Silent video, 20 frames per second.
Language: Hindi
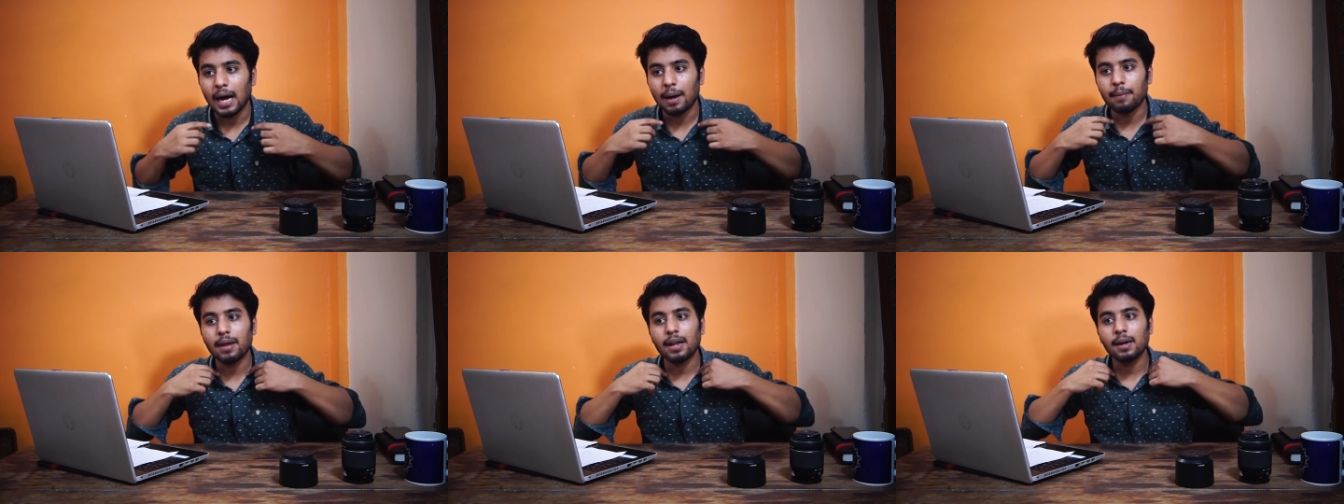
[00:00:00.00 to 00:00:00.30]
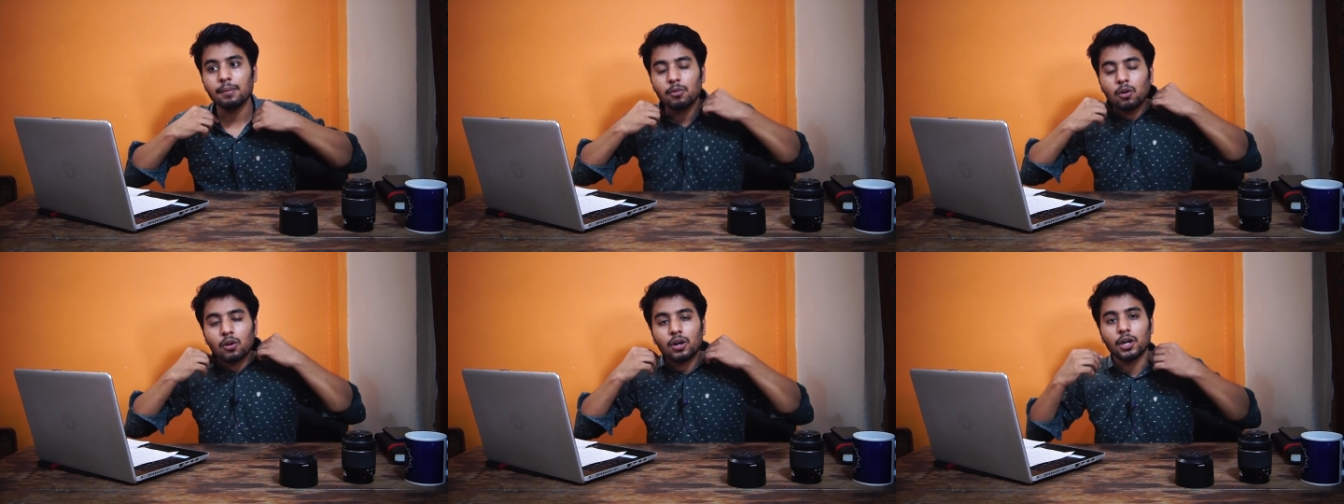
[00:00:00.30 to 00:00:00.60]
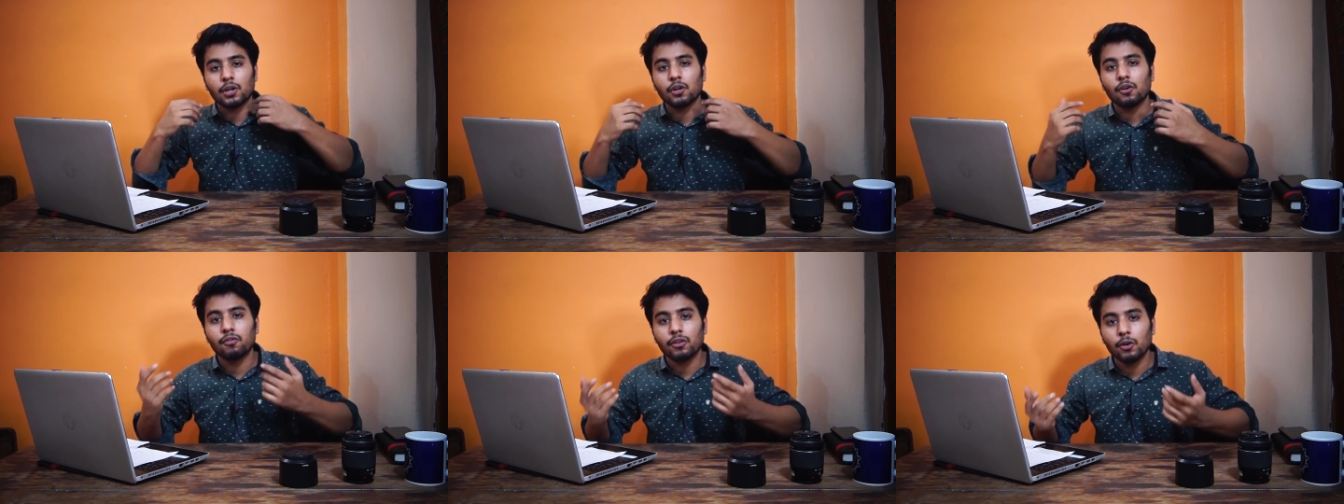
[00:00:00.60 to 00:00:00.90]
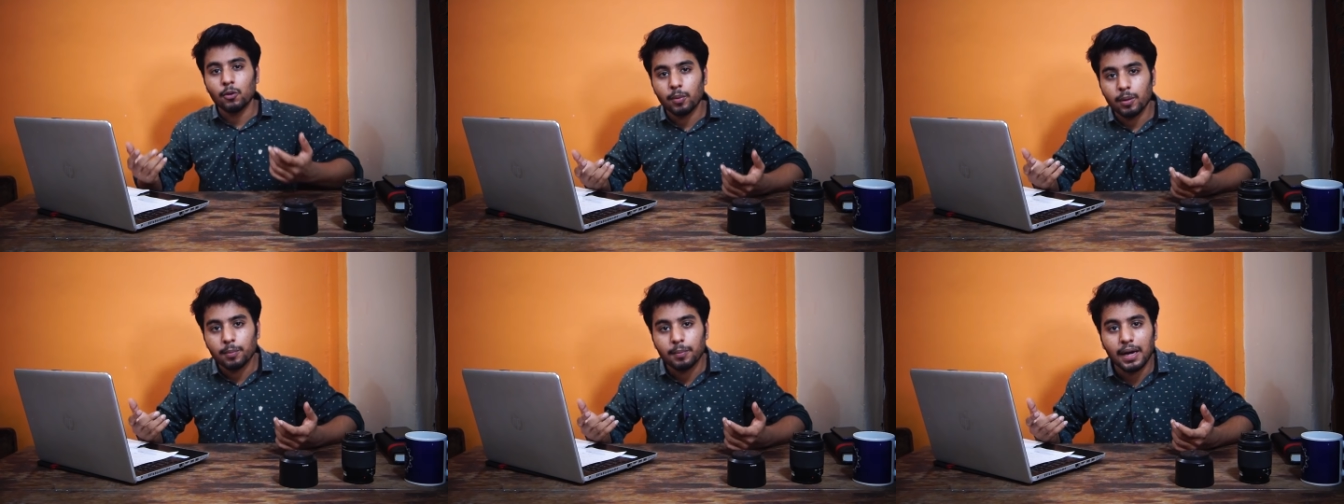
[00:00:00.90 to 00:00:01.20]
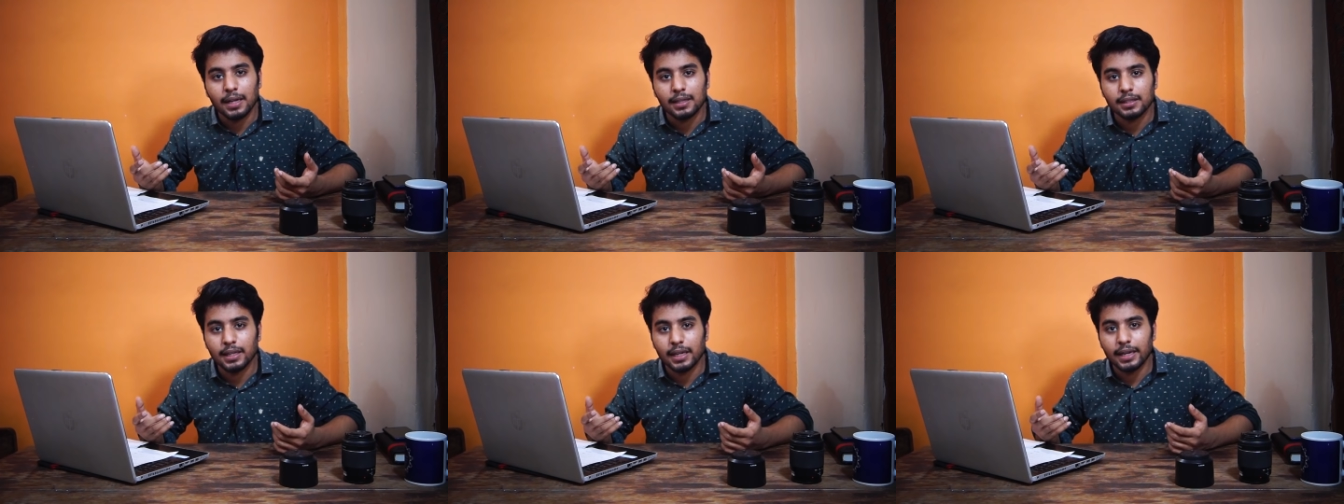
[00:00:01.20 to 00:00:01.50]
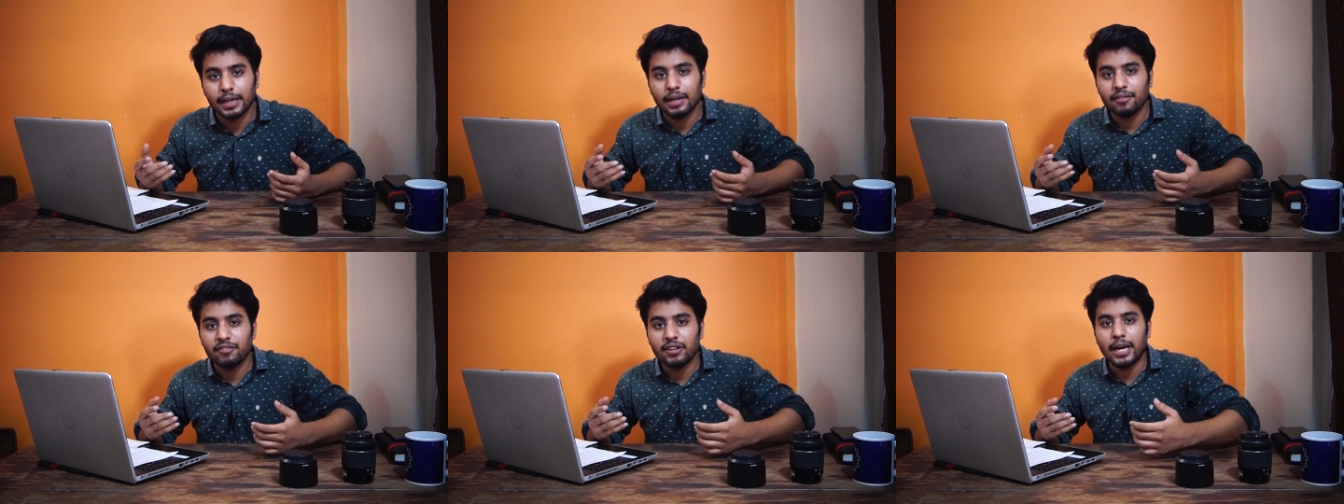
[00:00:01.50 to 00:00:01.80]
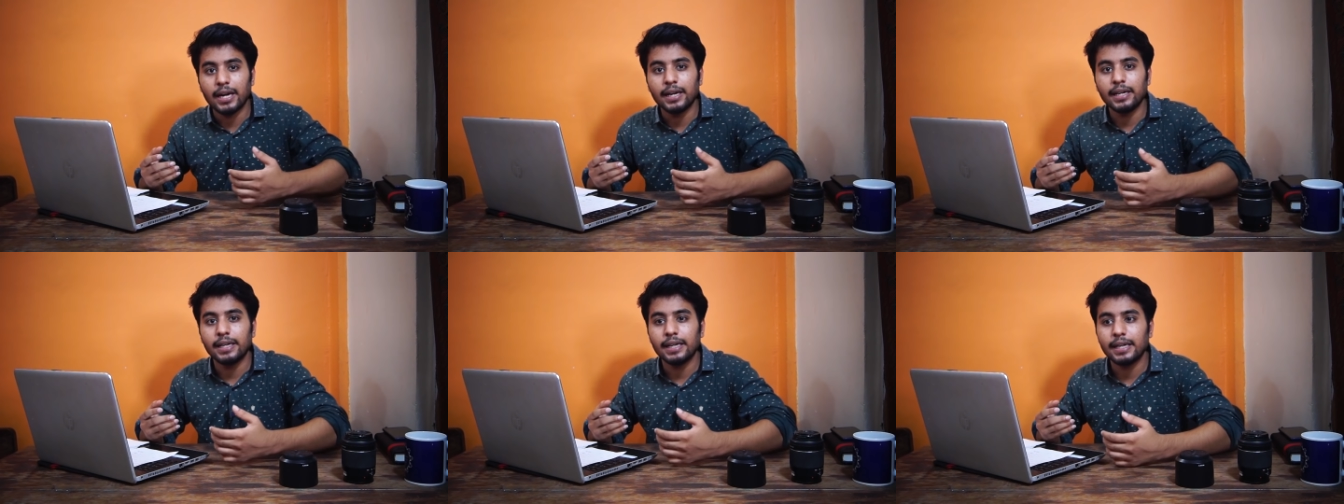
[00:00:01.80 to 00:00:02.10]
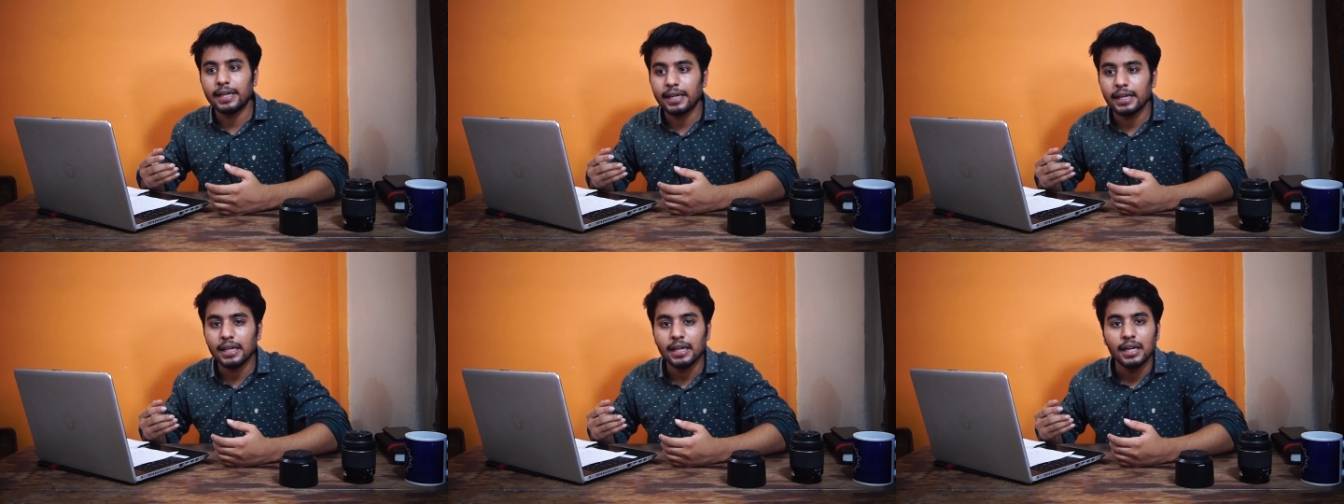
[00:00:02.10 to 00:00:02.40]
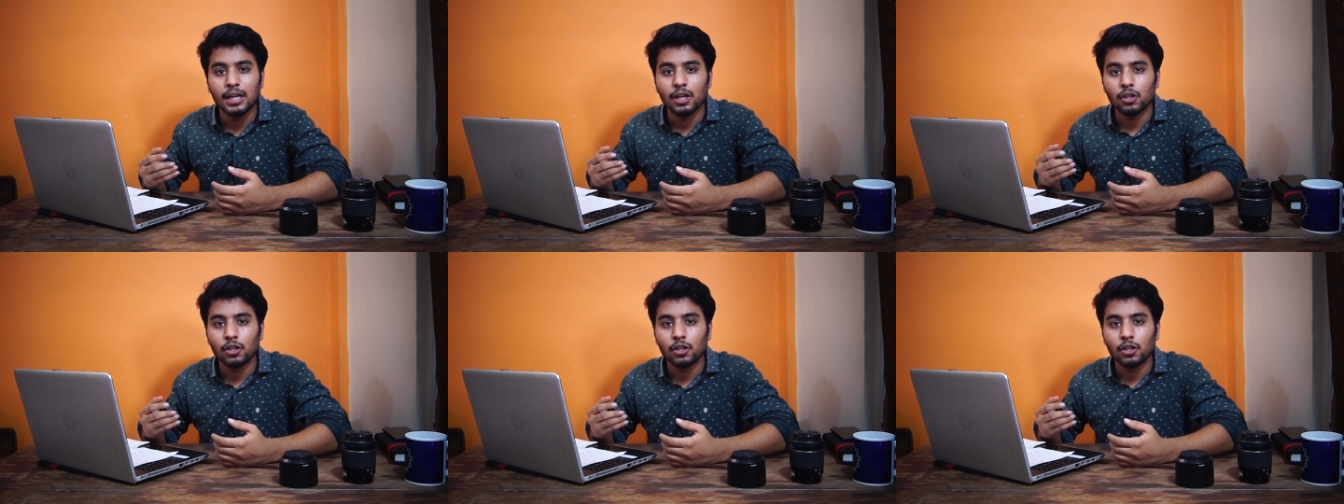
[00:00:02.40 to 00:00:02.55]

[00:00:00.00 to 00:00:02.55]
अब यार हम लोग कट ऑफ के ऊपर बात करेंगे वी की